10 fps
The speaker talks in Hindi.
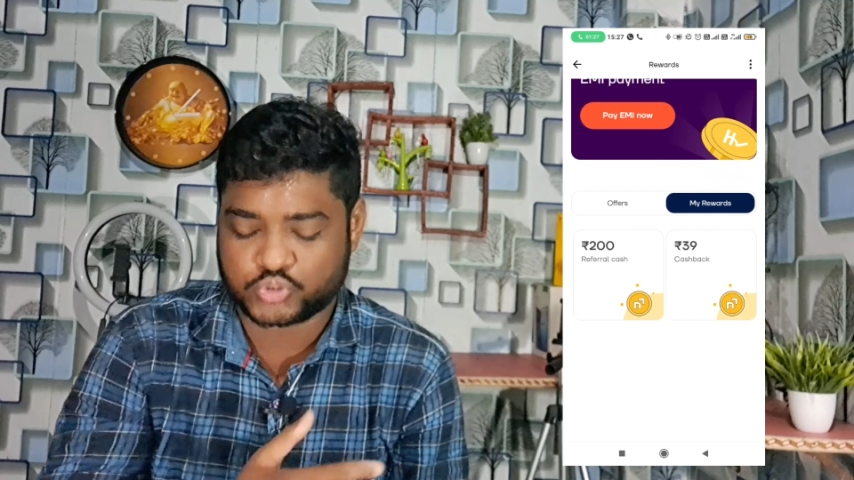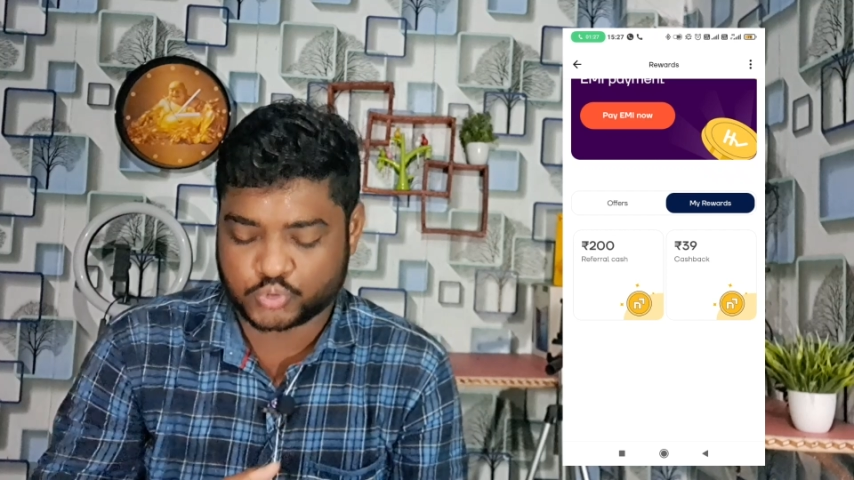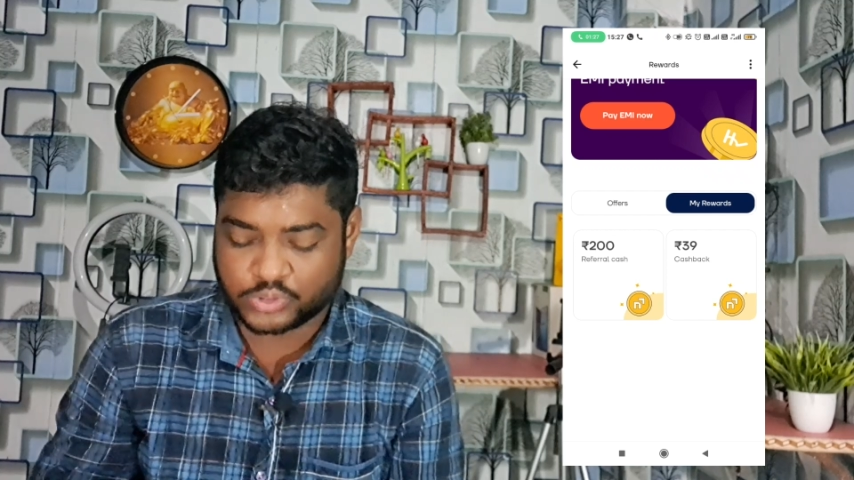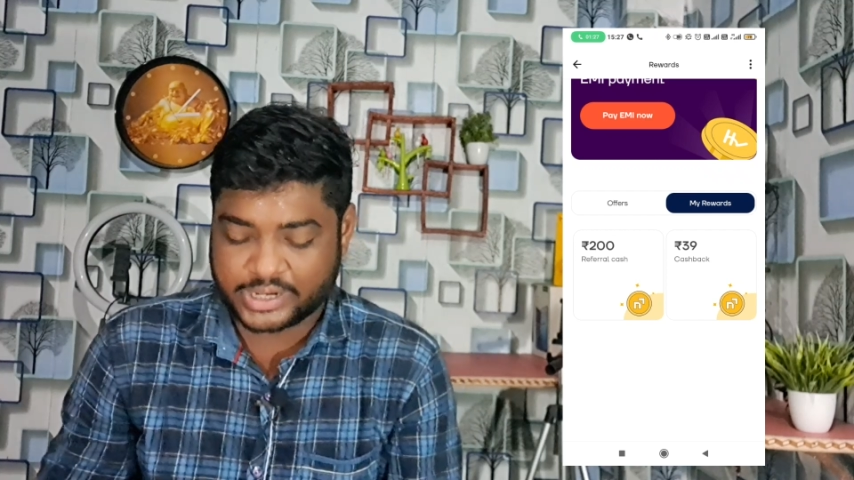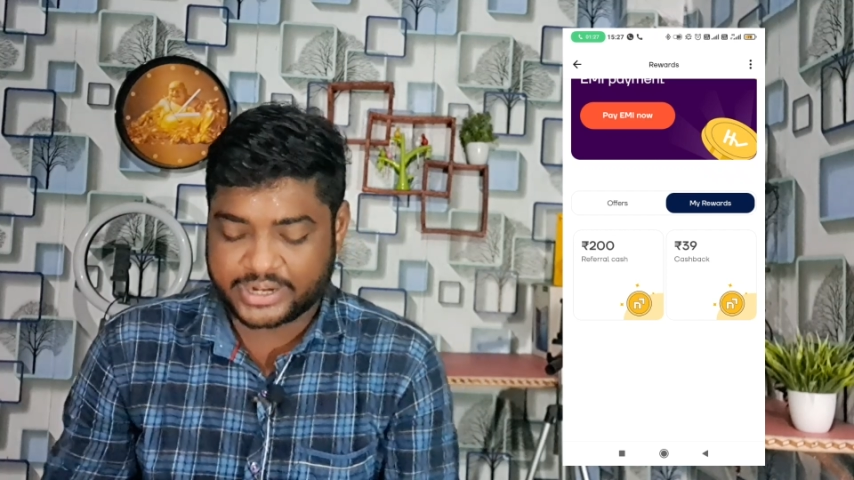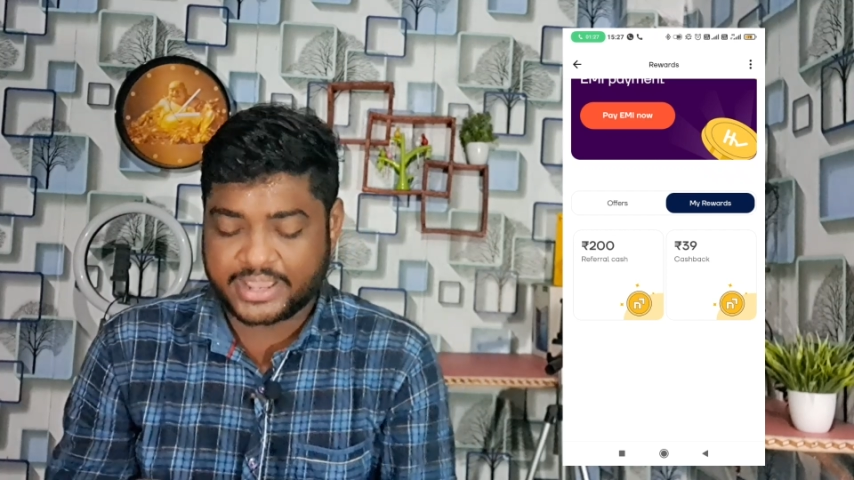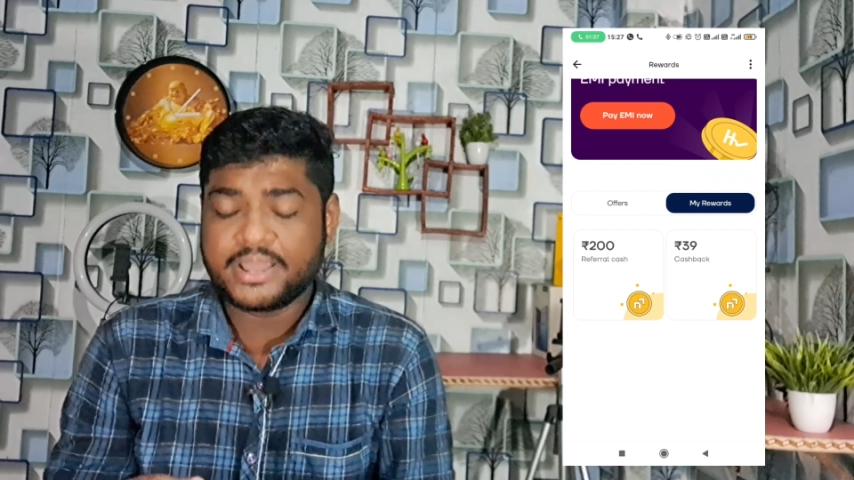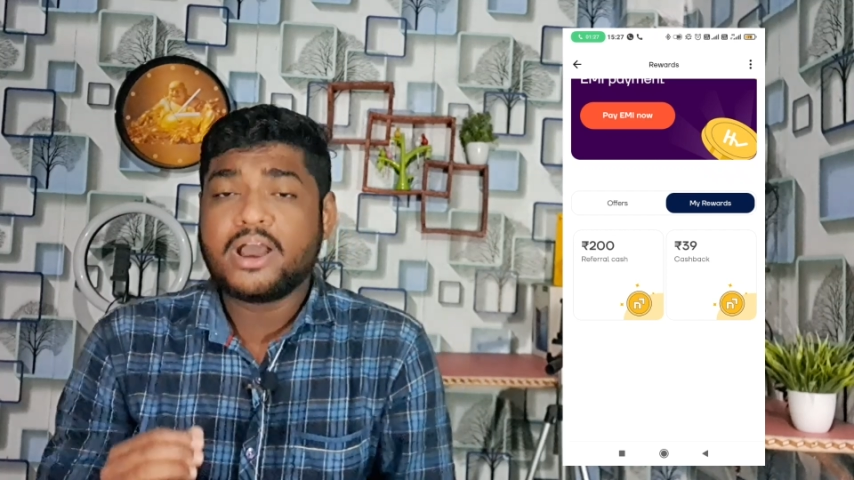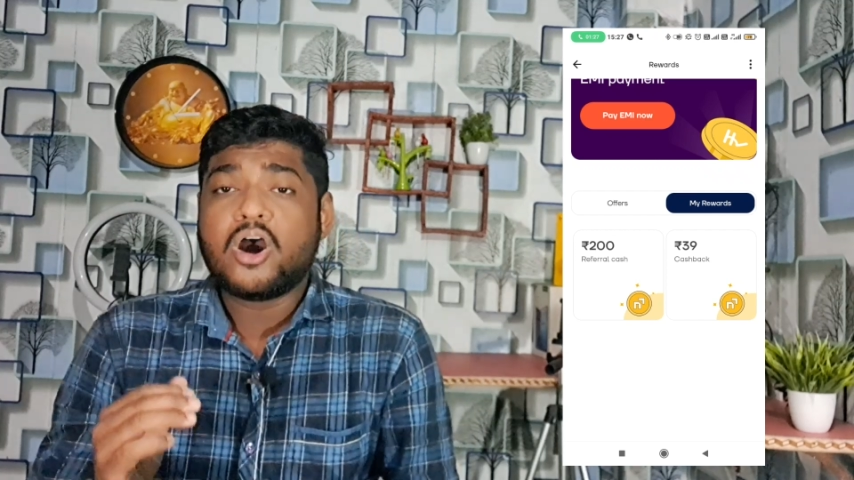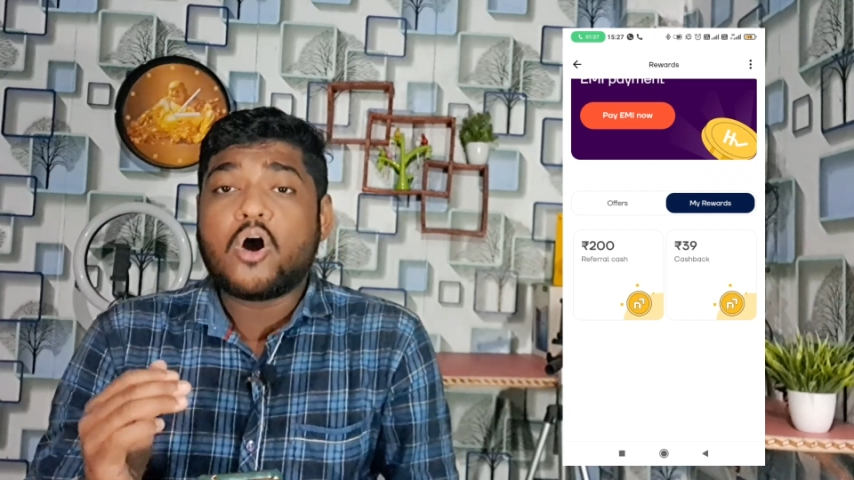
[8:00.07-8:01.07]
सौ शो कर रहा
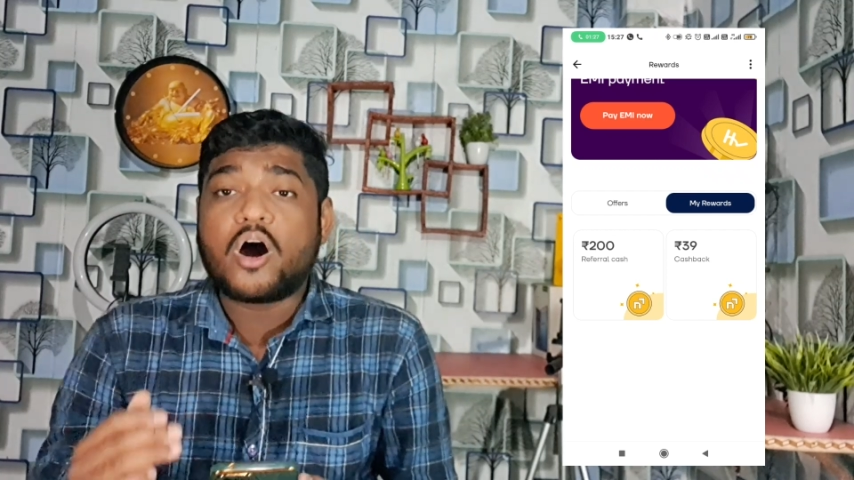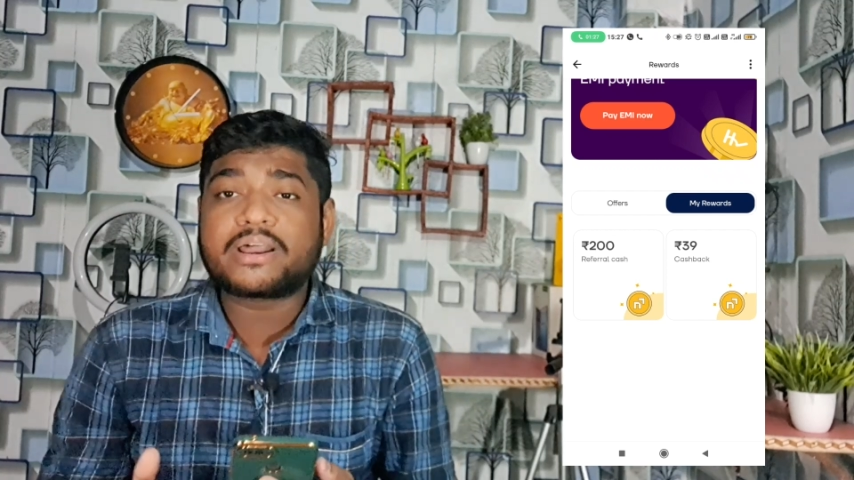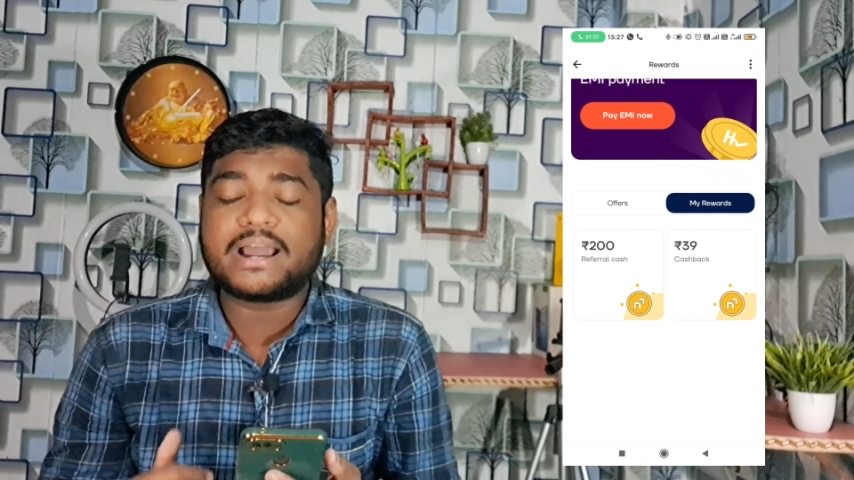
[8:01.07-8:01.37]
है और